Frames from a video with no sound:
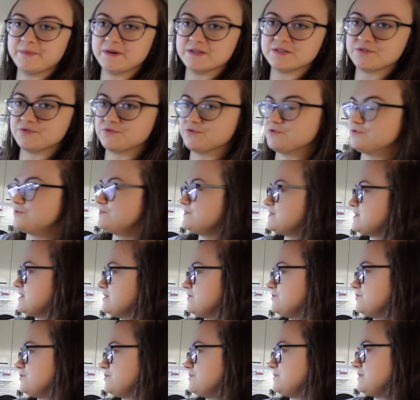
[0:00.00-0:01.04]
bahsediyordum
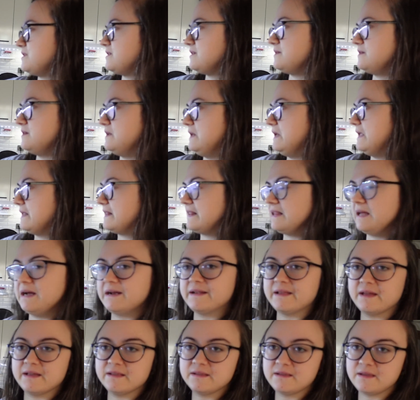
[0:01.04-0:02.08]
sanıyorum ki ledlerden